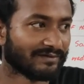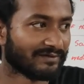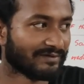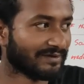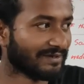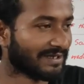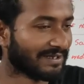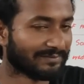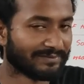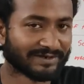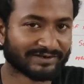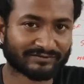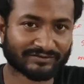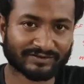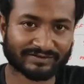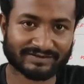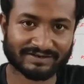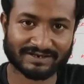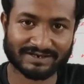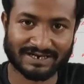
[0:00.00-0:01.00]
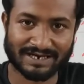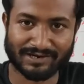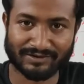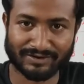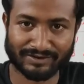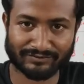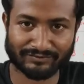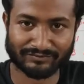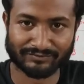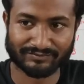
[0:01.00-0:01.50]
এই অ্যালবেট্রসকে
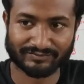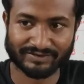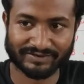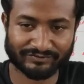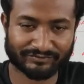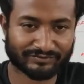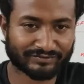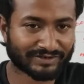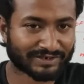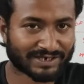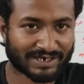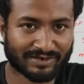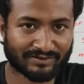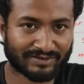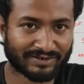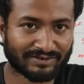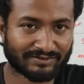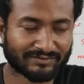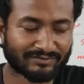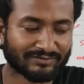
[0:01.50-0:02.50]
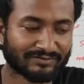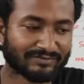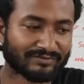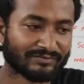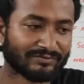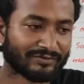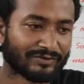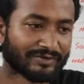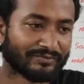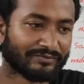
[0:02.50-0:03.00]
খাওয়ানো কিছুদিন খাওয়াইলো
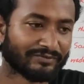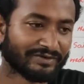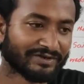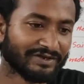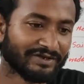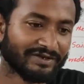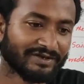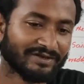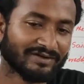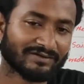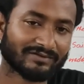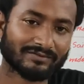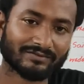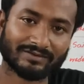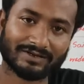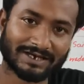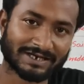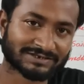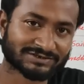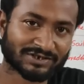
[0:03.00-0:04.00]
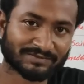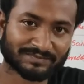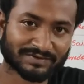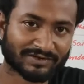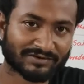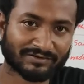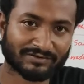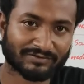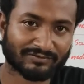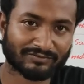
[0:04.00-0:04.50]
মোটামুটি এক
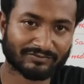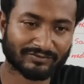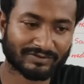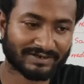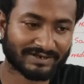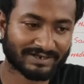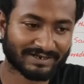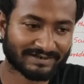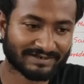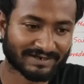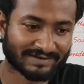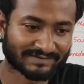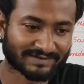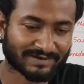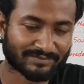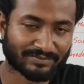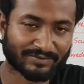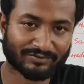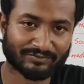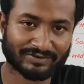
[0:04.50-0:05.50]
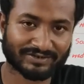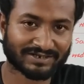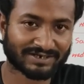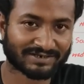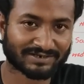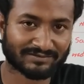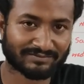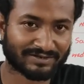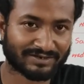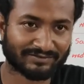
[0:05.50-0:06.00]
সপ্তাহ এইটা আসার পর
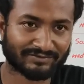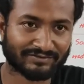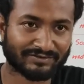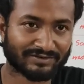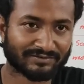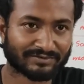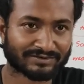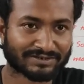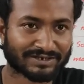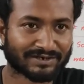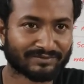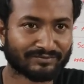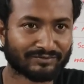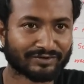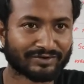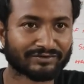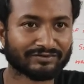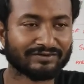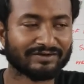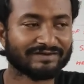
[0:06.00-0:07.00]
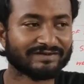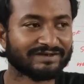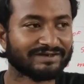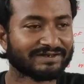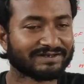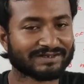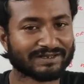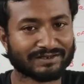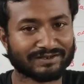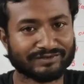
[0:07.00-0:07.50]
ওয়েদারটা ভালো হইলো এবং তারা মনে করলো যে
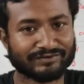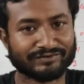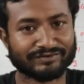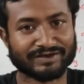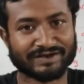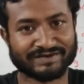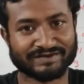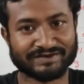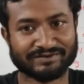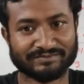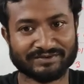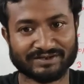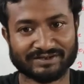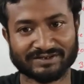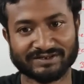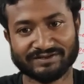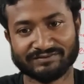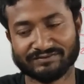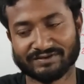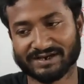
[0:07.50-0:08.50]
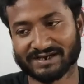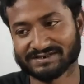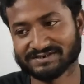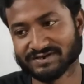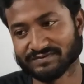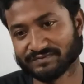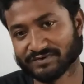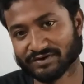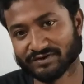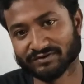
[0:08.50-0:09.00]
এটা তাদের জন্য আশীর্বাদ কিন্তু এক
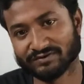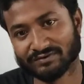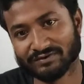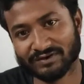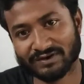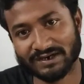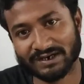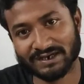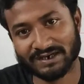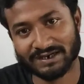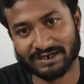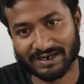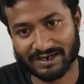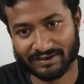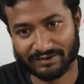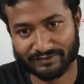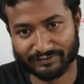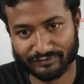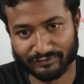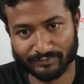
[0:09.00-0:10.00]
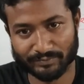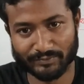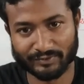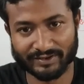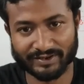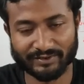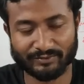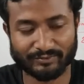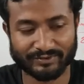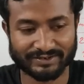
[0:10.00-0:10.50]
সপ্তাহ খাওয়ানোর
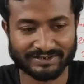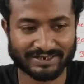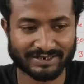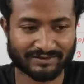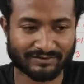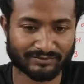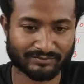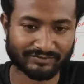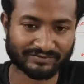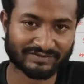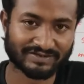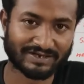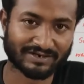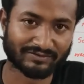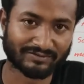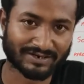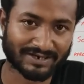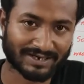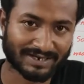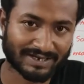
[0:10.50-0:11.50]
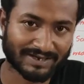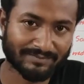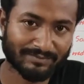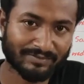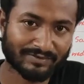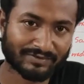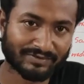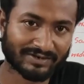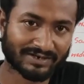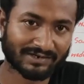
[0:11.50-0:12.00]
পরে ওয়েদারের অবস্থা আরও খারাপ
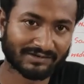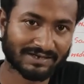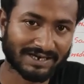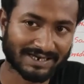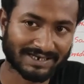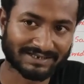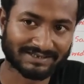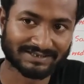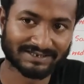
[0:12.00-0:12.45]
হয়ে গেল আগের